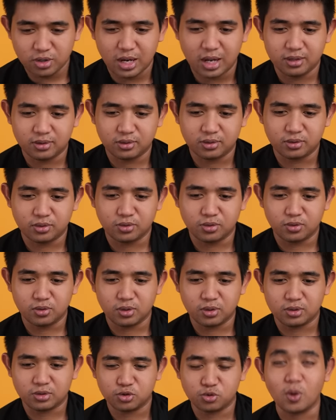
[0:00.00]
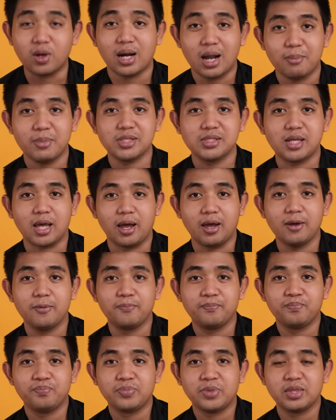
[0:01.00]
dan suara aman sekali ya.
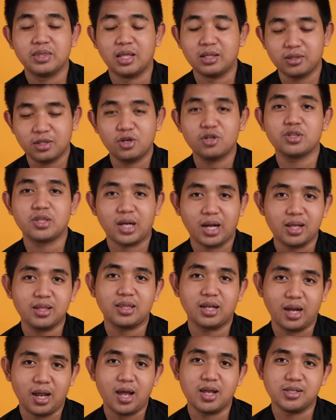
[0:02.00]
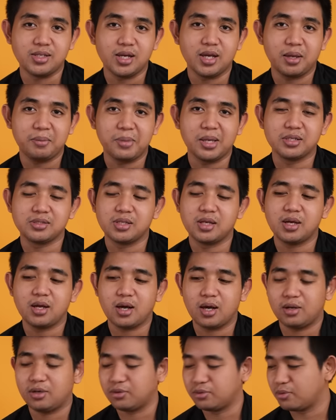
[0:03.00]
Nanti lo track-track aja kayak biasa
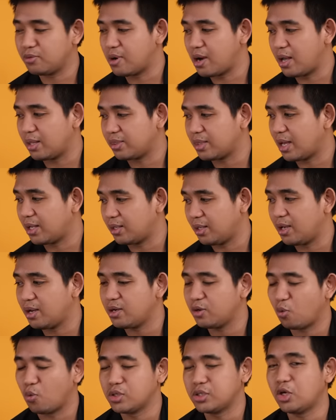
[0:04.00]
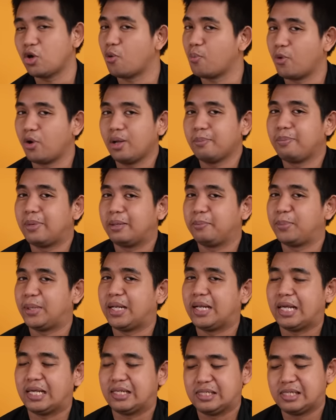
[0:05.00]
kalau gue tanya. Gue sih ngomongnya
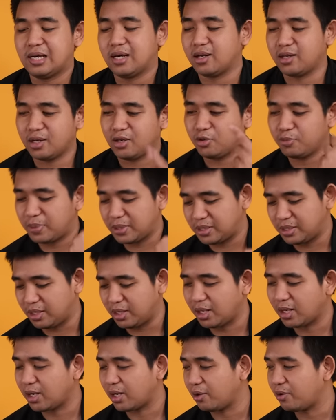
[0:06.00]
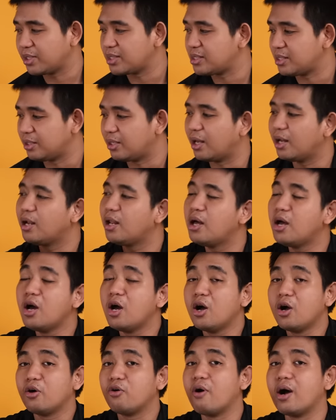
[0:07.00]
pelan-pelan aja karena lo pasti denger lewat sinyal.
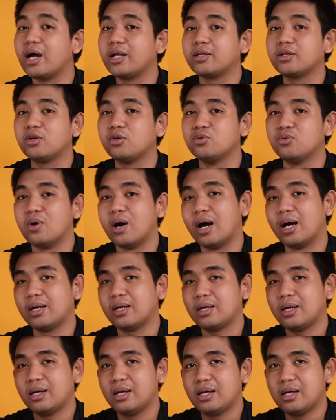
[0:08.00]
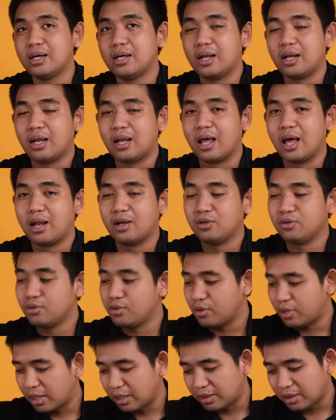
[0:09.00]
Gue akan keluar,
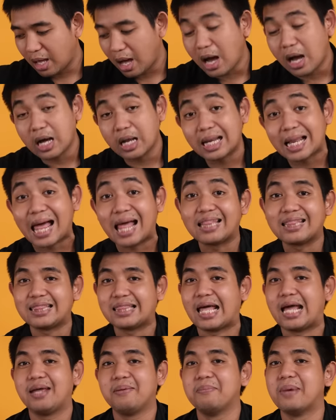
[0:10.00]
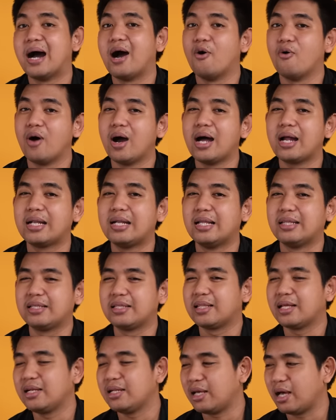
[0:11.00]
lalu kita ke lantai bawah dan
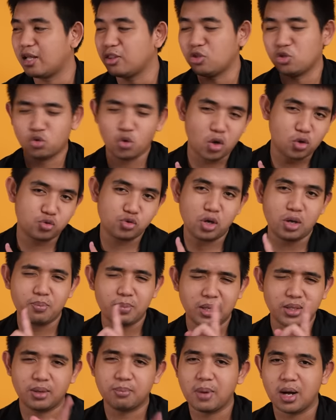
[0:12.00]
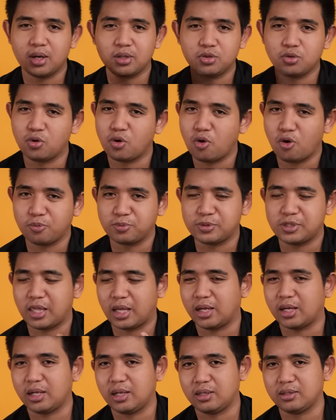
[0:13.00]
kita lihat itu harusnya kan banyak banget tuh
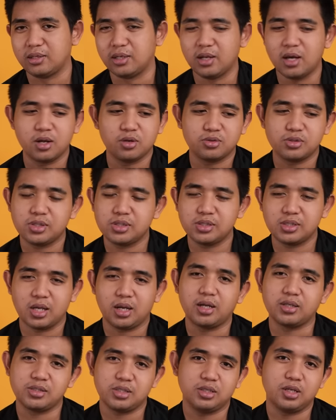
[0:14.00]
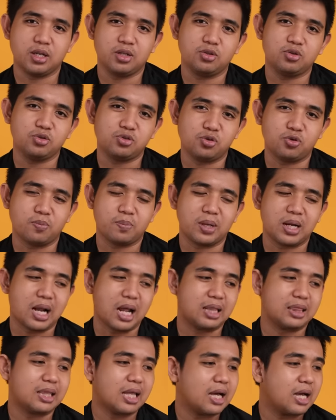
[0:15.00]
obstacle. Jadi harusnya secara sinyal tuh cukup
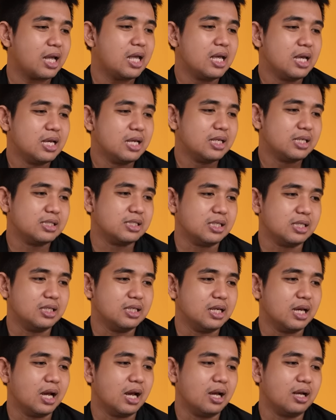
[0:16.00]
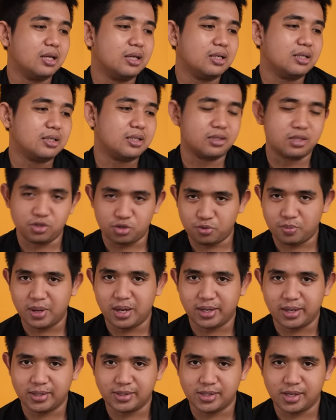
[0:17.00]
menantang. Jadi ya kita
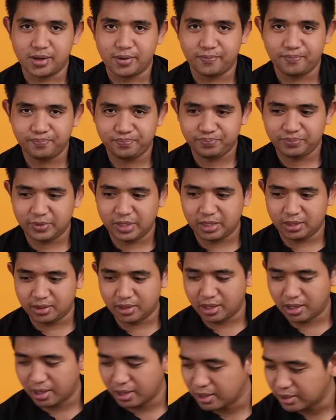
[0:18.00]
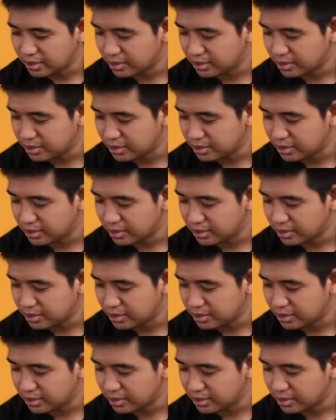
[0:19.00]
cobain aja. Kita